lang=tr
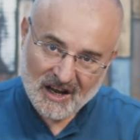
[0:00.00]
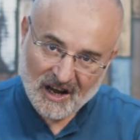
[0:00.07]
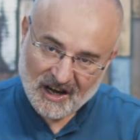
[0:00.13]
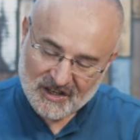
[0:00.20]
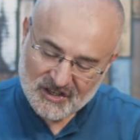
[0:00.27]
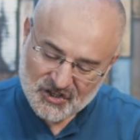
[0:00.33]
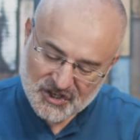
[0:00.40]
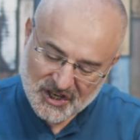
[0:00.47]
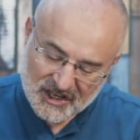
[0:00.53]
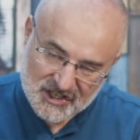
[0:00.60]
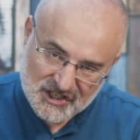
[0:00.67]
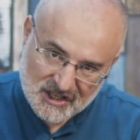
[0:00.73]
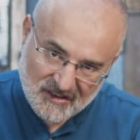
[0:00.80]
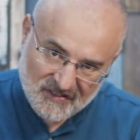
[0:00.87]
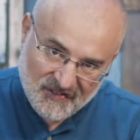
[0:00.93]
Ancak
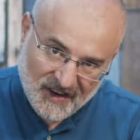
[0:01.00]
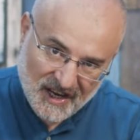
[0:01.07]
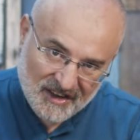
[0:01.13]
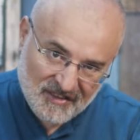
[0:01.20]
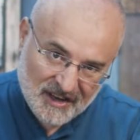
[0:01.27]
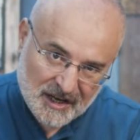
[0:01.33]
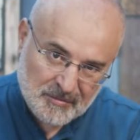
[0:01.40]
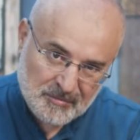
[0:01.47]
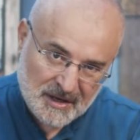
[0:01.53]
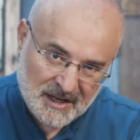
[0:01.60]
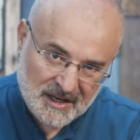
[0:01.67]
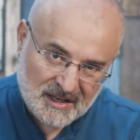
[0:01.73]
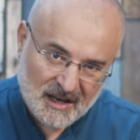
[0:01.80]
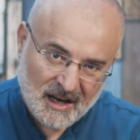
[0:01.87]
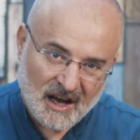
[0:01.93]
şifa
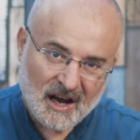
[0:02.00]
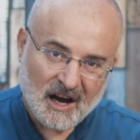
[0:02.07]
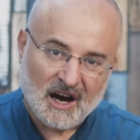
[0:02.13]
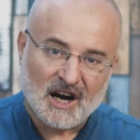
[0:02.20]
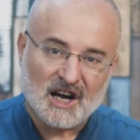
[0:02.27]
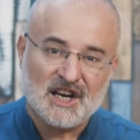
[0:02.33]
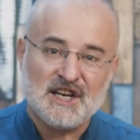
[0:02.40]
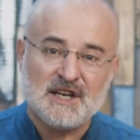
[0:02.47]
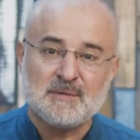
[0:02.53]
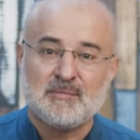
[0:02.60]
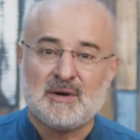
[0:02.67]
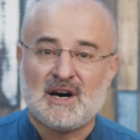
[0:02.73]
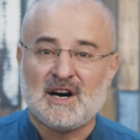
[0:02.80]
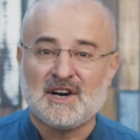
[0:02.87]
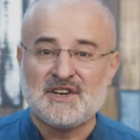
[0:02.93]
vermek
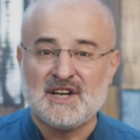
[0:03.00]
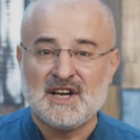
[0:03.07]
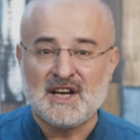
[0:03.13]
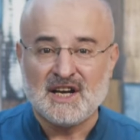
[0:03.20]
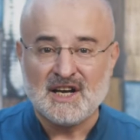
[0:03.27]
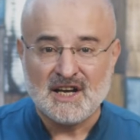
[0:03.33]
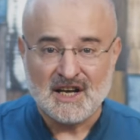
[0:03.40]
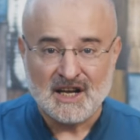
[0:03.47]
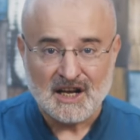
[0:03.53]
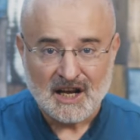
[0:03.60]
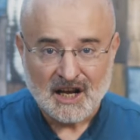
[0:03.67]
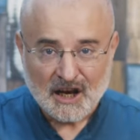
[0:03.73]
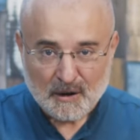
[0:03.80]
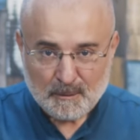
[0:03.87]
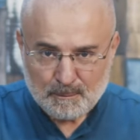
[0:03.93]
alimane,
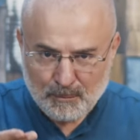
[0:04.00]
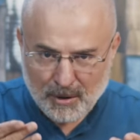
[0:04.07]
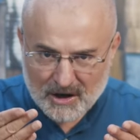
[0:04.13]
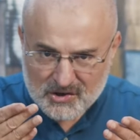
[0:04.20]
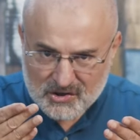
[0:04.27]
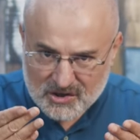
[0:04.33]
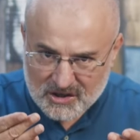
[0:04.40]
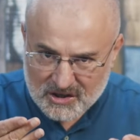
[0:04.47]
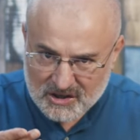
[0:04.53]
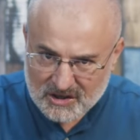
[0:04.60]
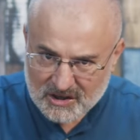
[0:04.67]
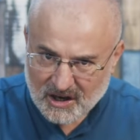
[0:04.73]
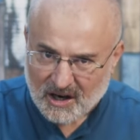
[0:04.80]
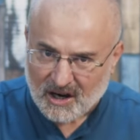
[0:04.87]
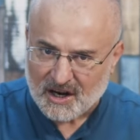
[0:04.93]

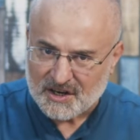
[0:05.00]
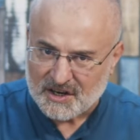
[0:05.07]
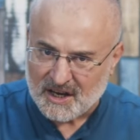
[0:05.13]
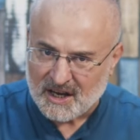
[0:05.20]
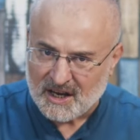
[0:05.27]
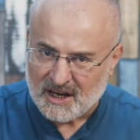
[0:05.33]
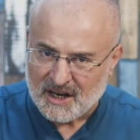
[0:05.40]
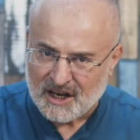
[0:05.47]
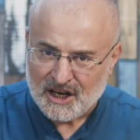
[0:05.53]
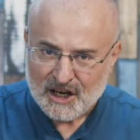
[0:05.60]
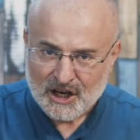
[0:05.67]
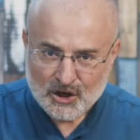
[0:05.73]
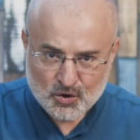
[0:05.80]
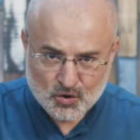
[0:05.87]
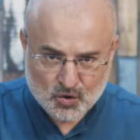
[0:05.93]
basirane,
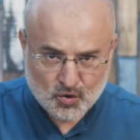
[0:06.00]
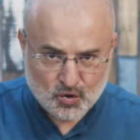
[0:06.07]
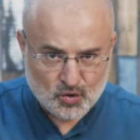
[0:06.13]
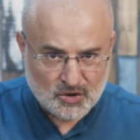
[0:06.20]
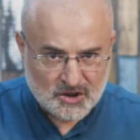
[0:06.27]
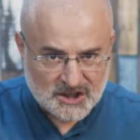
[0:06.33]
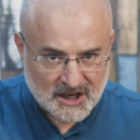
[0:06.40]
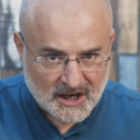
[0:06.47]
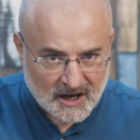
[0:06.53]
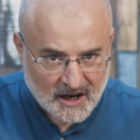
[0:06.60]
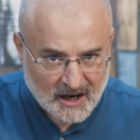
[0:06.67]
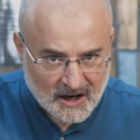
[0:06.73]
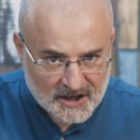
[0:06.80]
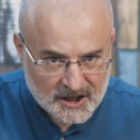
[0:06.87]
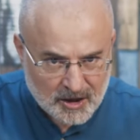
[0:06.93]

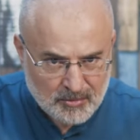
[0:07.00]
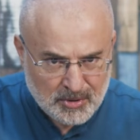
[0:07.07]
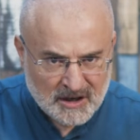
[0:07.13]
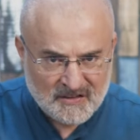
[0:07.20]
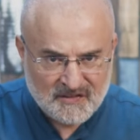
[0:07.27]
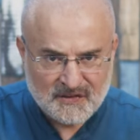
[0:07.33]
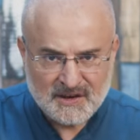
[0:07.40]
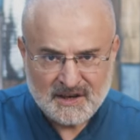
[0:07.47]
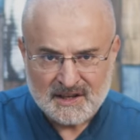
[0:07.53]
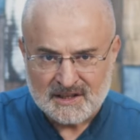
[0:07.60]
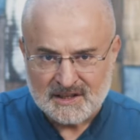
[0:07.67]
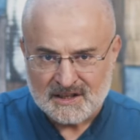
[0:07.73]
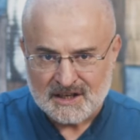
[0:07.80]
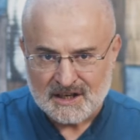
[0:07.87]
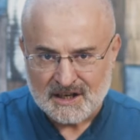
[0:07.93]
şuurkerane bir
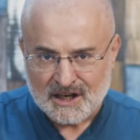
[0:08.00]
fiildir.